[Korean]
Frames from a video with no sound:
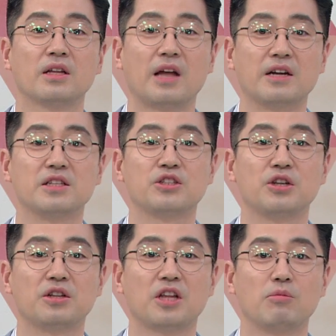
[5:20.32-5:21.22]
다른
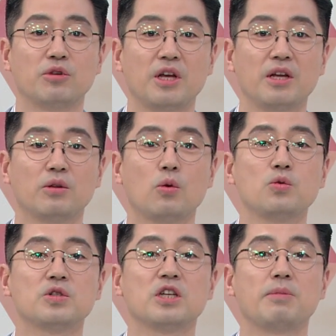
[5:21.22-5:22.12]
질환 때문에
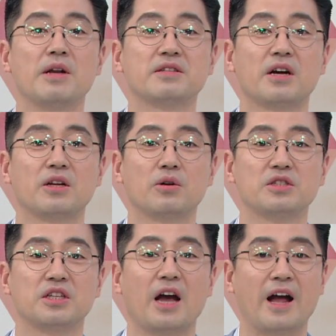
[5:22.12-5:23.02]
통증이 발생하는
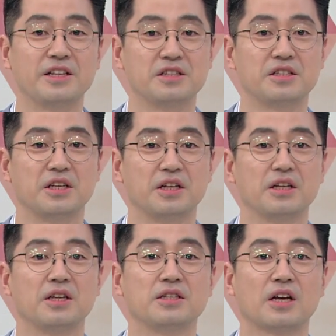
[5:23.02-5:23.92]
건지 아닌지
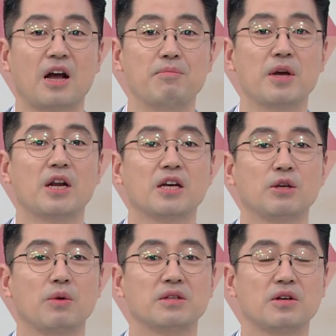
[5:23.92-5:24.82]

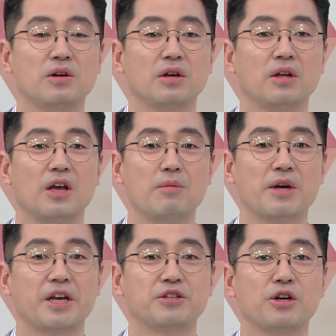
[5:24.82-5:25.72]
감별하기 위해서
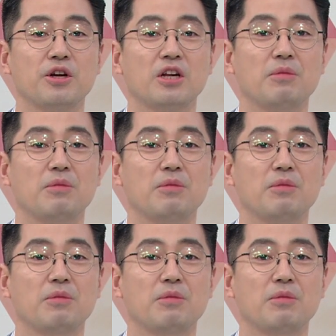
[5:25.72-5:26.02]
MRI 촬영을